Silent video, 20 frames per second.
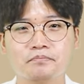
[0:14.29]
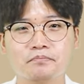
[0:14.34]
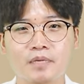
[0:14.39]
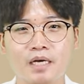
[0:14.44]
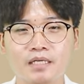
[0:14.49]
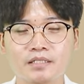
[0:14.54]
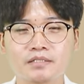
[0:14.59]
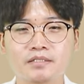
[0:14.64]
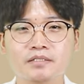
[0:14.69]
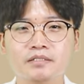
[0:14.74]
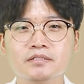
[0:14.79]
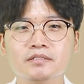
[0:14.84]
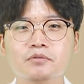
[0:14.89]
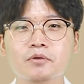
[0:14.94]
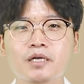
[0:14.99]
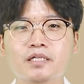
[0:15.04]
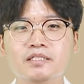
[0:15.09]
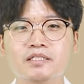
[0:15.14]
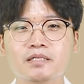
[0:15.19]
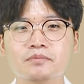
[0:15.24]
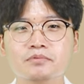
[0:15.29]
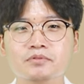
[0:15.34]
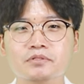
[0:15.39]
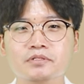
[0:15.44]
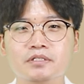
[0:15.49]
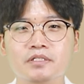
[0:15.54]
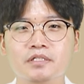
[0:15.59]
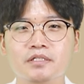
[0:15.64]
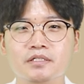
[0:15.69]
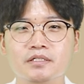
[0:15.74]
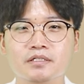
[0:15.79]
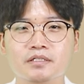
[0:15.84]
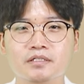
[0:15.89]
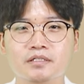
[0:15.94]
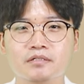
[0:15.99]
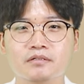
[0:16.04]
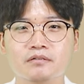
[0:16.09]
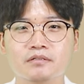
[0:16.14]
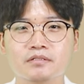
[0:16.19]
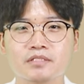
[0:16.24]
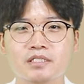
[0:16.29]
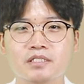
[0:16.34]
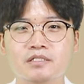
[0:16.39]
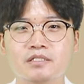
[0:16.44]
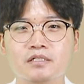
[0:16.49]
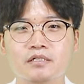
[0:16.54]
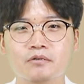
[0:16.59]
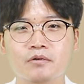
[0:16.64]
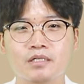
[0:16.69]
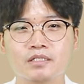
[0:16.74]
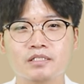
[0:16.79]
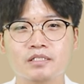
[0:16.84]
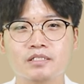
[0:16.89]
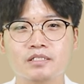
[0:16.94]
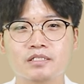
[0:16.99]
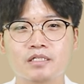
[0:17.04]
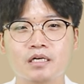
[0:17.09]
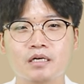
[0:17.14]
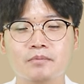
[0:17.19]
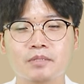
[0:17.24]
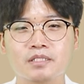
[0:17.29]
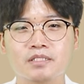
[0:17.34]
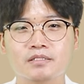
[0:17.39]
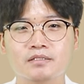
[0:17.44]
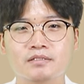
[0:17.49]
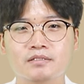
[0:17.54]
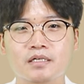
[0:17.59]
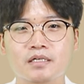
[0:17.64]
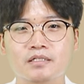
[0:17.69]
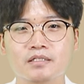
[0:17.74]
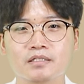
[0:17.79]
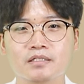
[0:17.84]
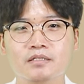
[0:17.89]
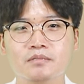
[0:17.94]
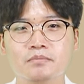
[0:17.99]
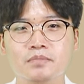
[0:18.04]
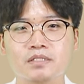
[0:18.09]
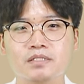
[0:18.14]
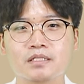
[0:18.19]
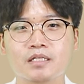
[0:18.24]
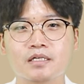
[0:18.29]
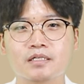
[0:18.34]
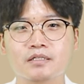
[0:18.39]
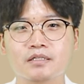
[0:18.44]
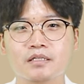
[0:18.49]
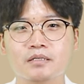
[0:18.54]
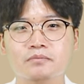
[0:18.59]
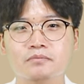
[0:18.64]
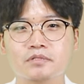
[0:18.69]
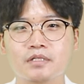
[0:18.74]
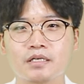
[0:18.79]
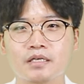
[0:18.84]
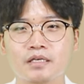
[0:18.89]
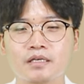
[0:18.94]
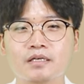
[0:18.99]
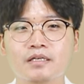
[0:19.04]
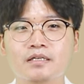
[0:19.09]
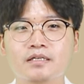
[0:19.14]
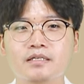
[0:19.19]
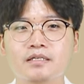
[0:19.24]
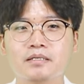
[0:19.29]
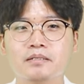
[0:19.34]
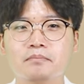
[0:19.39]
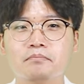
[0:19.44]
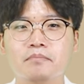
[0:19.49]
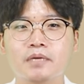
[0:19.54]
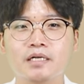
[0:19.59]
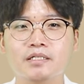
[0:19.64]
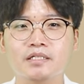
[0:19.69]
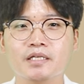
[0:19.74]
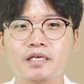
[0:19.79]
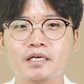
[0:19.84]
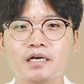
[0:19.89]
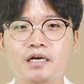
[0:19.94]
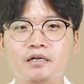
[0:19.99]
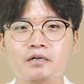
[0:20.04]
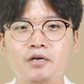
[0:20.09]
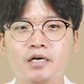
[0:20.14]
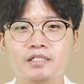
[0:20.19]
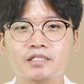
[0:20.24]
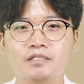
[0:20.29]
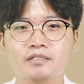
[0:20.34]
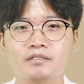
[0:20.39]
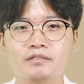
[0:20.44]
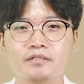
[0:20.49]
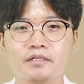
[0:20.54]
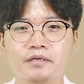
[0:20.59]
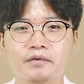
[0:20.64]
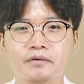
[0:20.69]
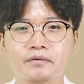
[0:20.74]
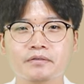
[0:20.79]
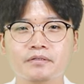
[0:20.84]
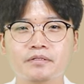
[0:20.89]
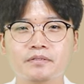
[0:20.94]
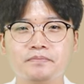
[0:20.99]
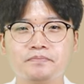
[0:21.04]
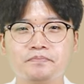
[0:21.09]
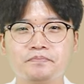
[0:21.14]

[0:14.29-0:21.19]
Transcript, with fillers: 많은 환자분들이 어, 치질과 직장암의 증상이 비슷하기 때문에 많이 헷갈려 하시는데요.